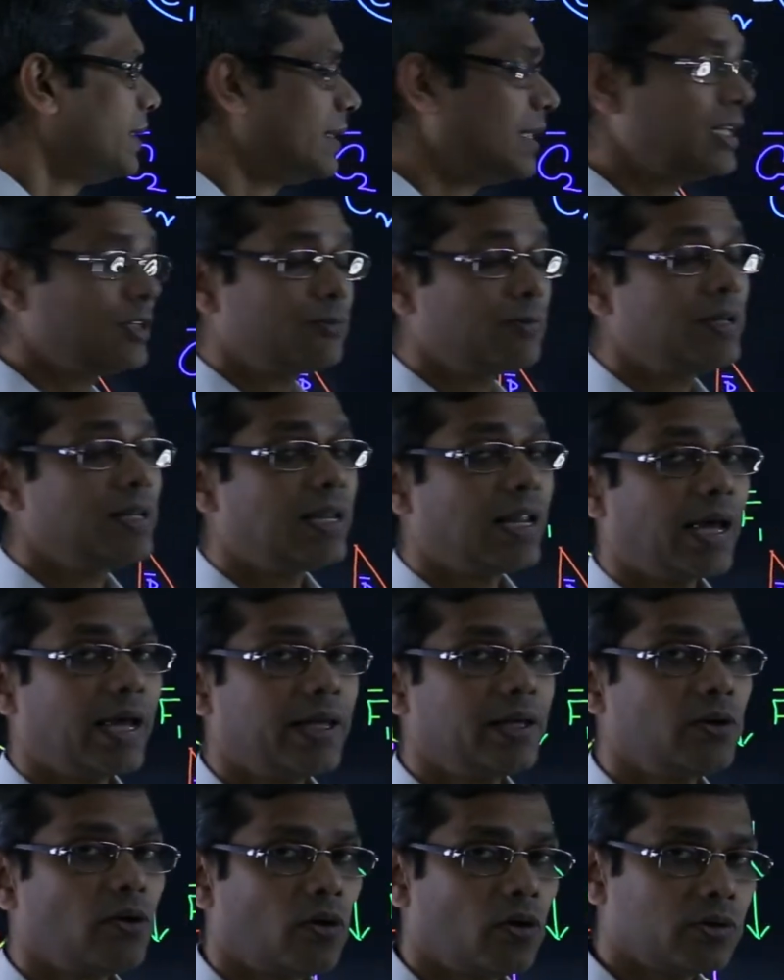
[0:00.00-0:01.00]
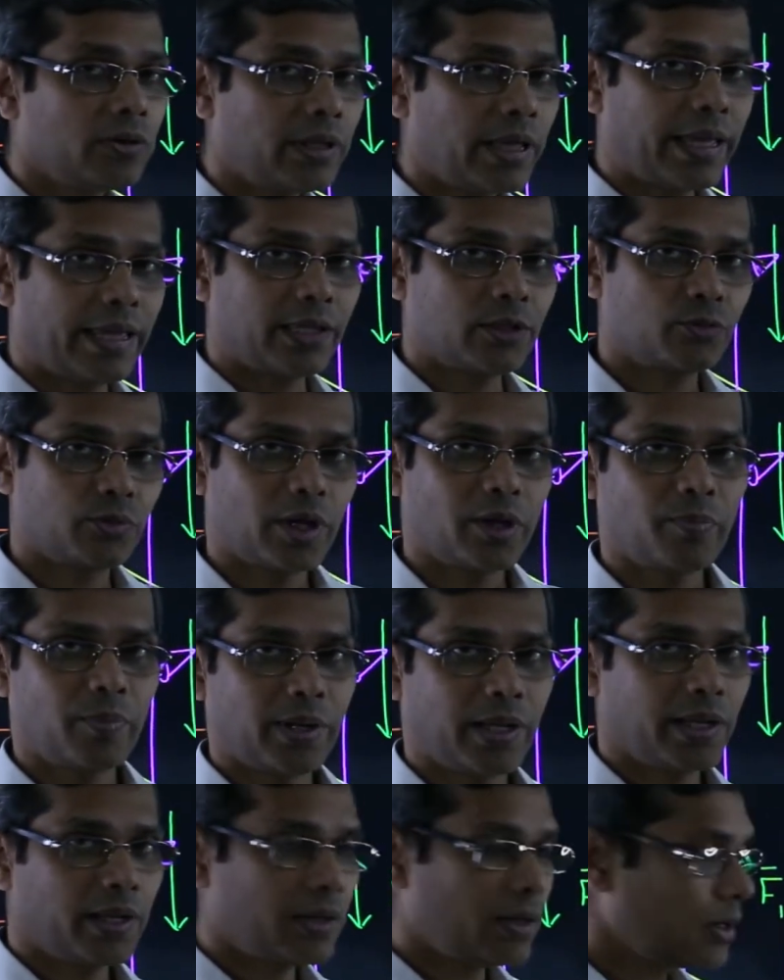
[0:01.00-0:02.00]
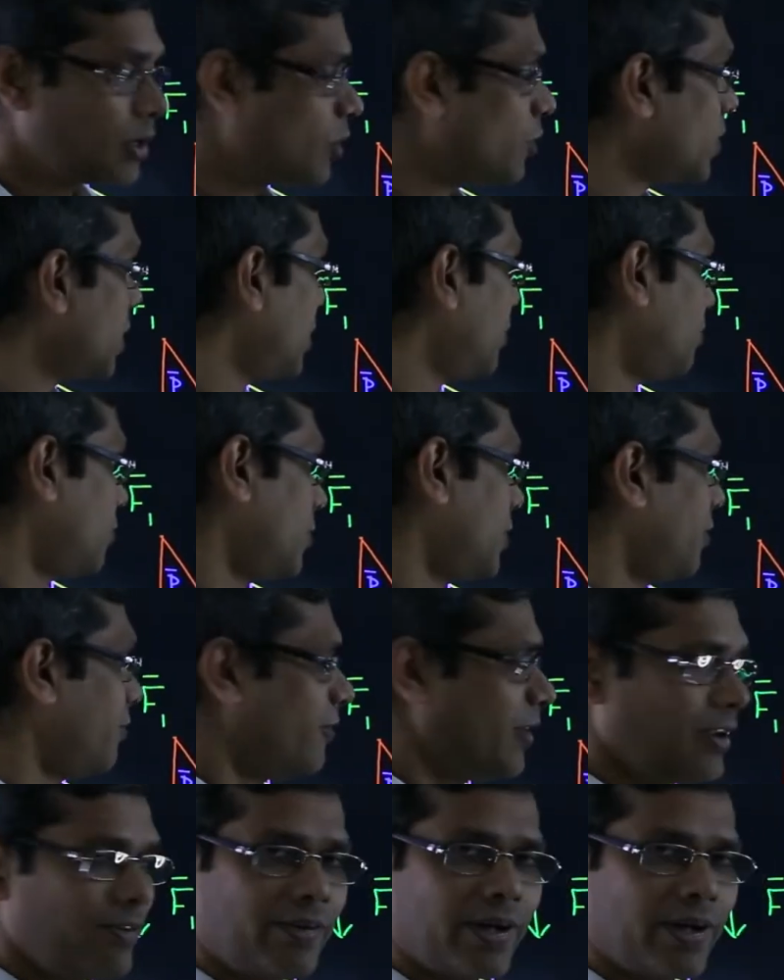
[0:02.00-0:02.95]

दिस विल लाई ऑन द एक्स वाई प्लेन क्योंकि ये फ्री